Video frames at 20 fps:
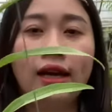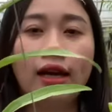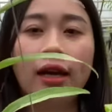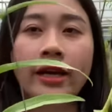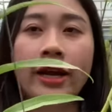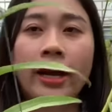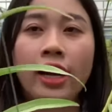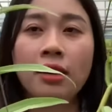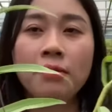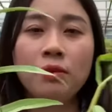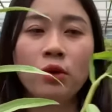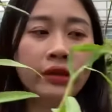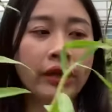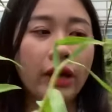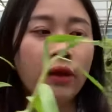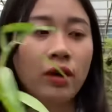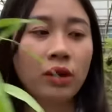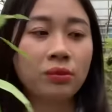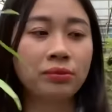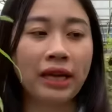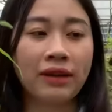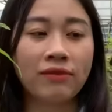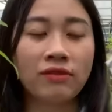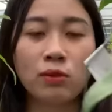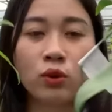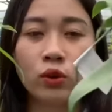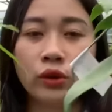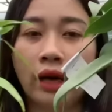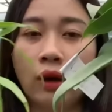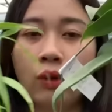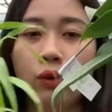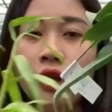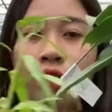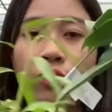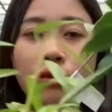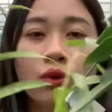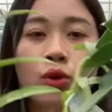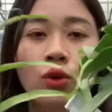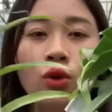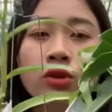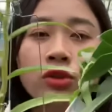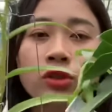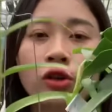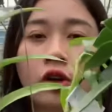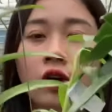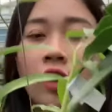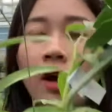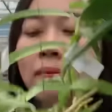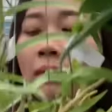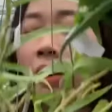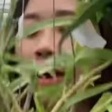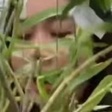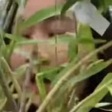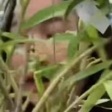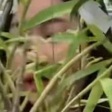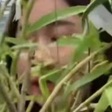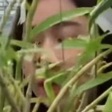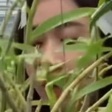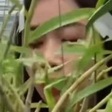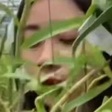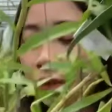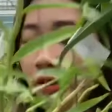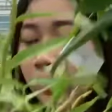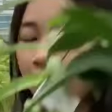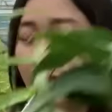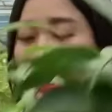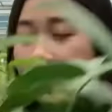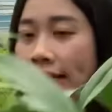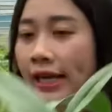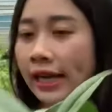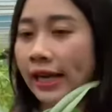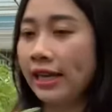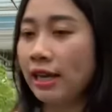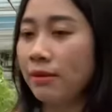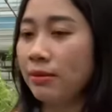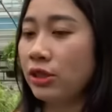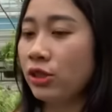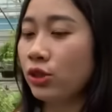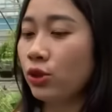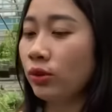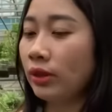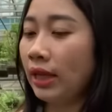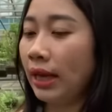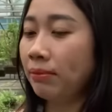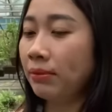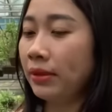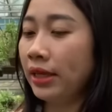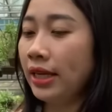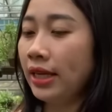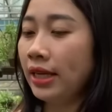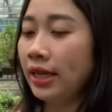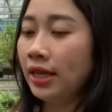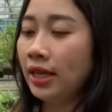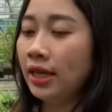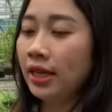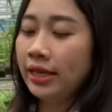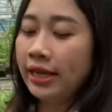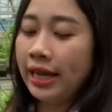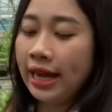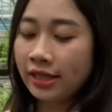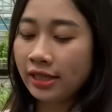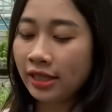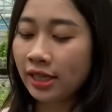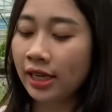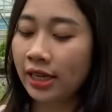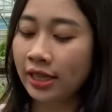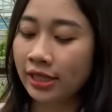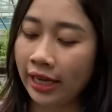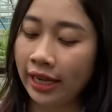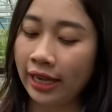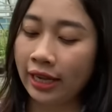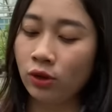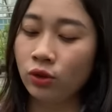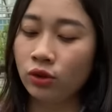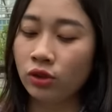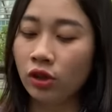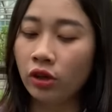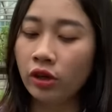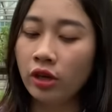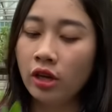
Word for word: Đó, một chậu ngọc thạch và một chậu kiều vuông. Rồi combo hai chậu như thế này cả nhà mình sưu tầm đi. Giá rất là rẻ luôn rồi.